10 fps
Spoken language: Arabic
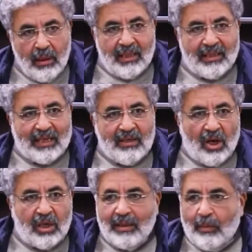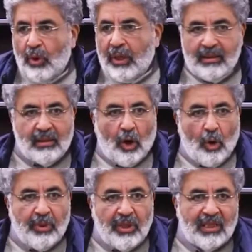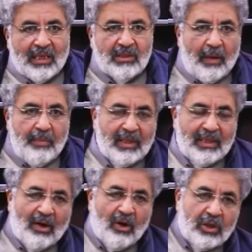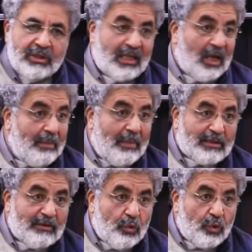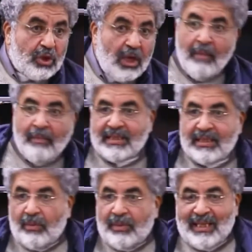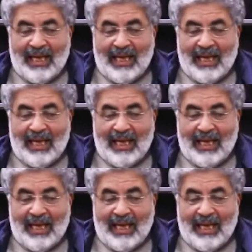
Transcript: يطلع الاخر ده ابويا يطلع امي يطلع صاحبي يطلع جاري يطلع ما اعرفوش بس دي طبيعه